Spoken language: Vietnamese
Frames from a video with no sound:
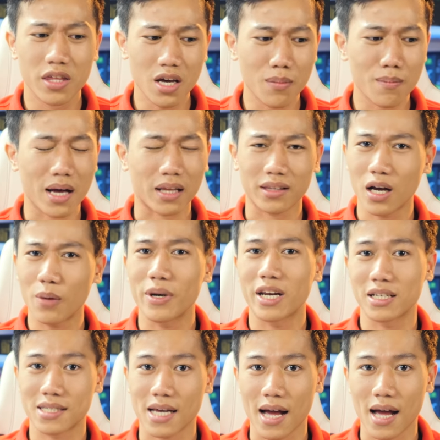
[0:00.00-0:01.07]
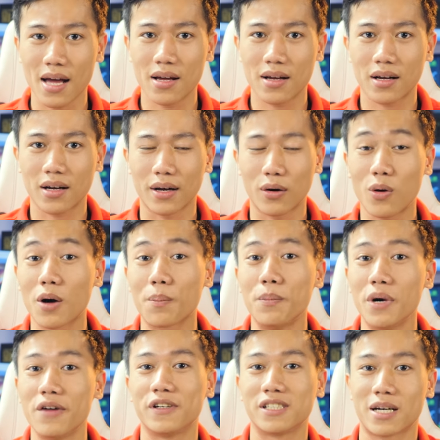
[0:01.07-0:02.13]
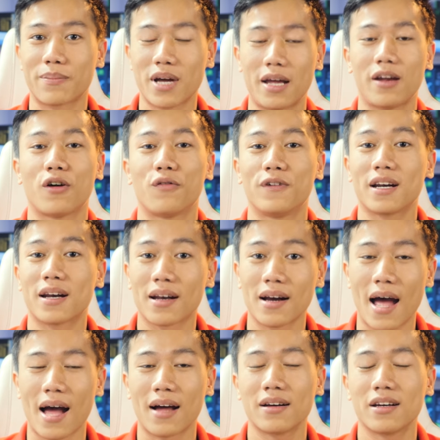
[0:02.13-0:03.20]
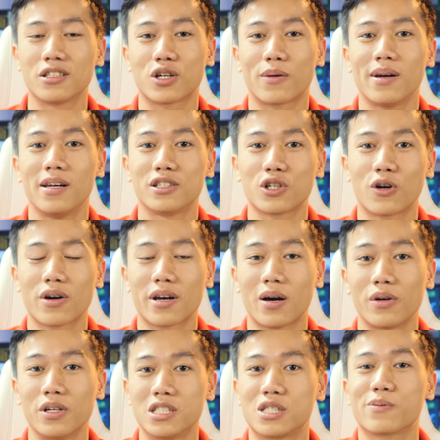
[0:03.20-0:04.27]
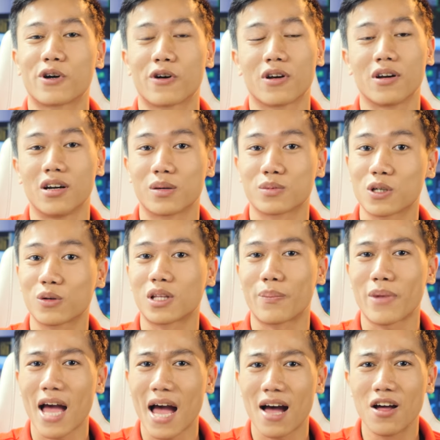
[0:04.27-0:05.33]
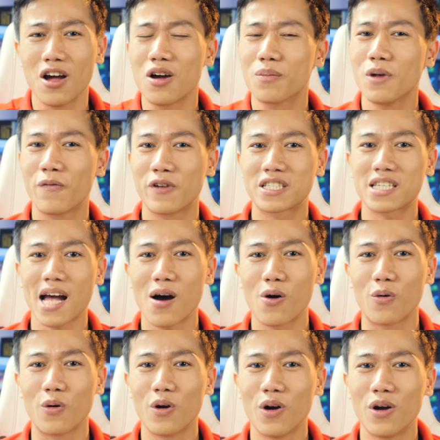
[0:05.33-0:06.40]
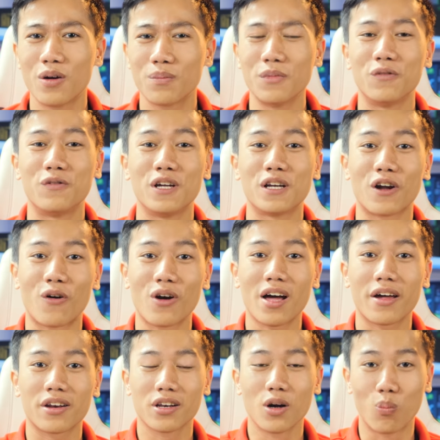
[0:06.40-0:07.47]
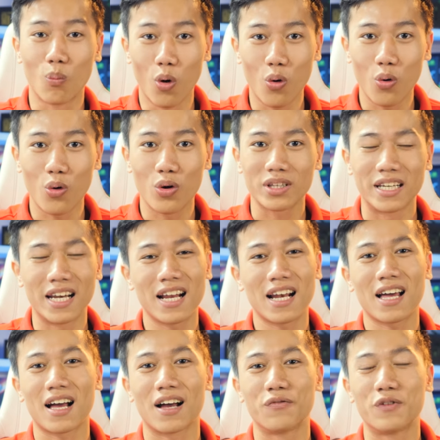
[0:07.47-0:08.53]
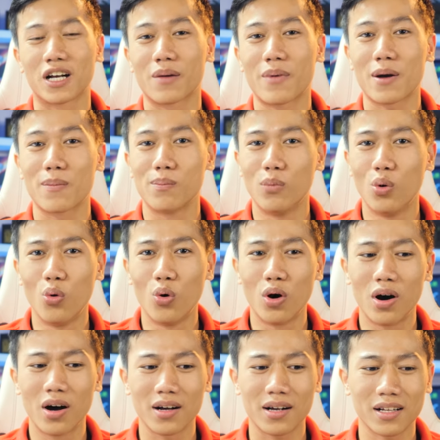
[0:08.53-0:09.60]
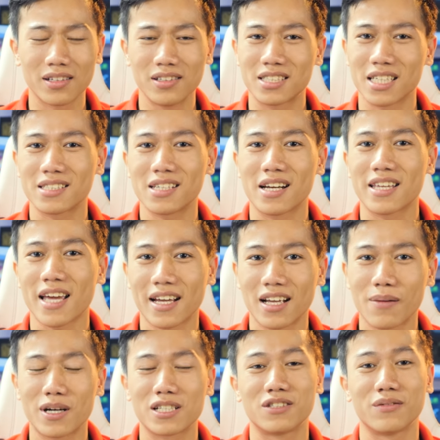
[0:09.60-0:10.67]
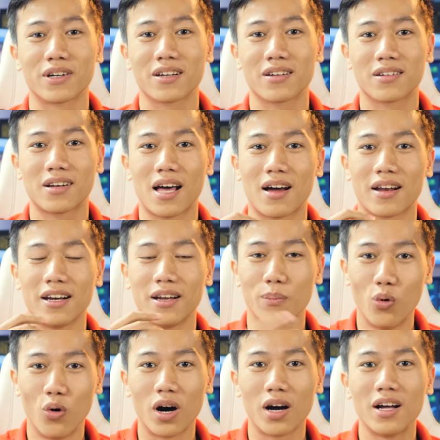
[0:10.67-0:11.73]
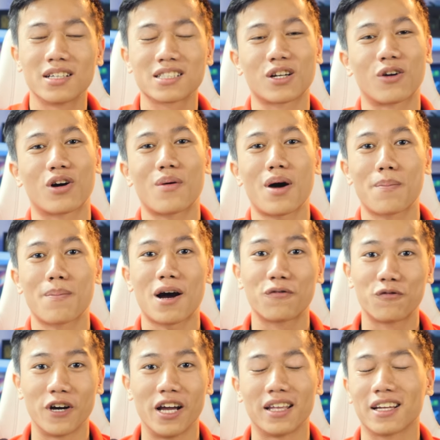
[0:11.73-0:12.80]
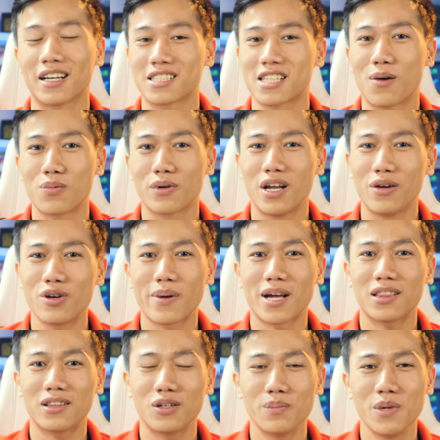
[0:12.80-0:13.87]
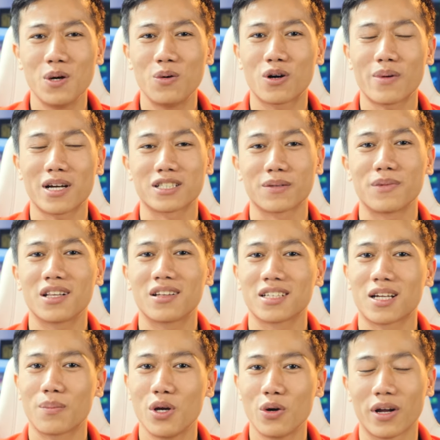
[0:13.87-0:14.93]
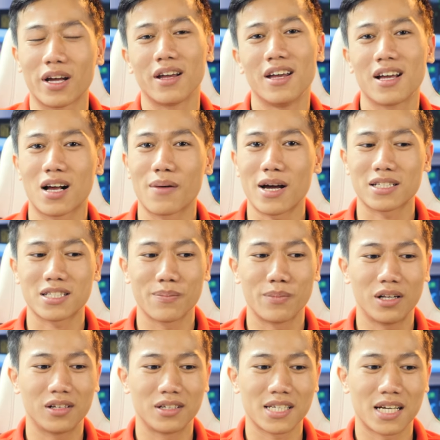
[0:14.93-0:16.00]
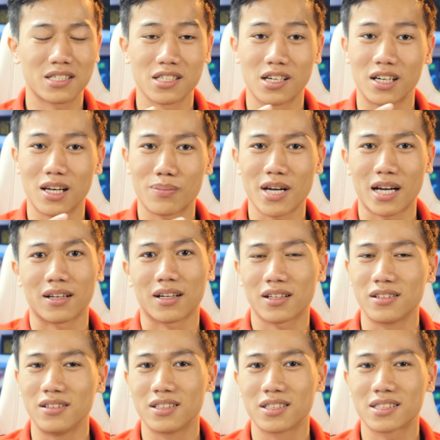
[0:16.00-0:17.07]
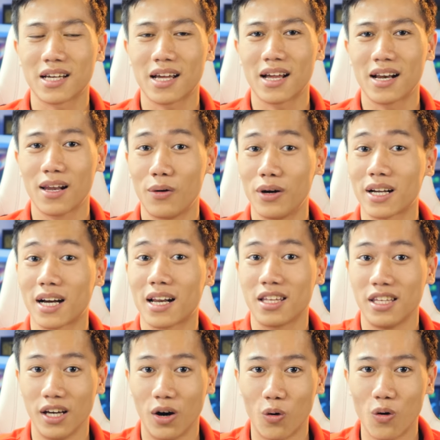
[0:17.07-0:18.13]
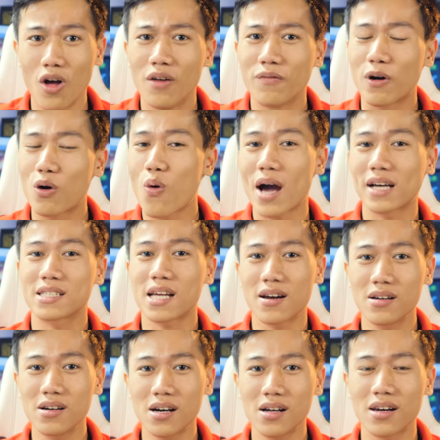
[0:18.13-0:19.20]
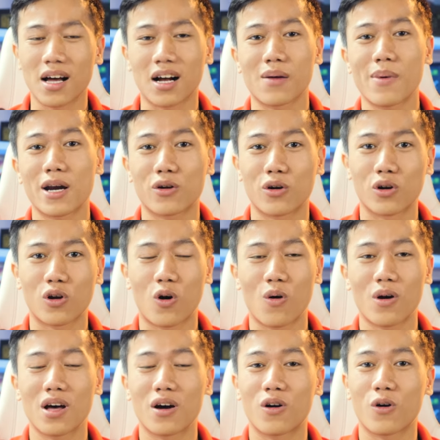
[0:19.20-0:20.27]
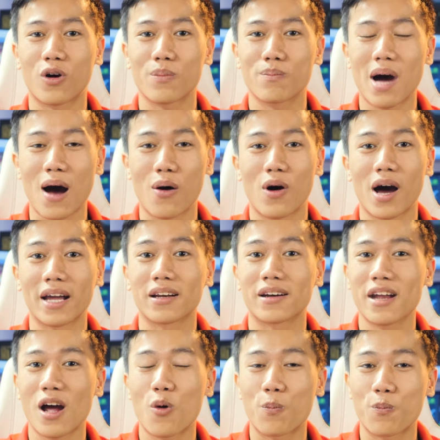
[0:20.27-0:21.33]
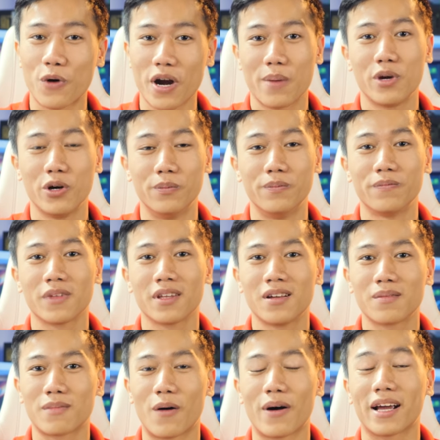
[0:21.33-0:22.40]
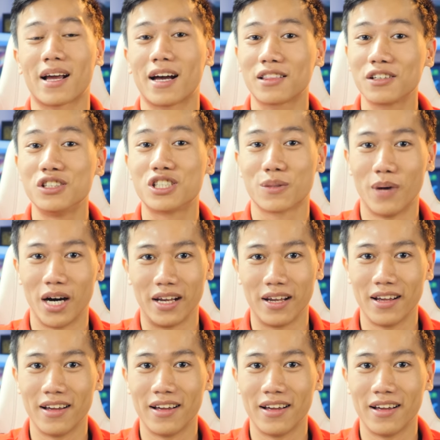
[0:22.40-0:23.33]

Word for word: Nhưng mà theo mình đánh giá, cái khoảng 10% này nó vẫn đáng để cho các bạn lựa chọn Dell Inspiron N56080A. Bởi vì sao? bởi vì nó là đồng bộ thế nên là việc các bạn mua các thứ sẽ rất là nhanh các bạn chỉ việc là đến mua sau đó các bạn mang về thế là xong nếu như các bạn tự build các bạn sẽ mất thời gian build này các bạn sẽ mất thời gian chờ lắp đặt các thứ sẽ lâu hơn khá là nhiều và ngoài ra nữa là các bạn còn có là gói bảo hành Dell Premium bảo hành 24 trên 7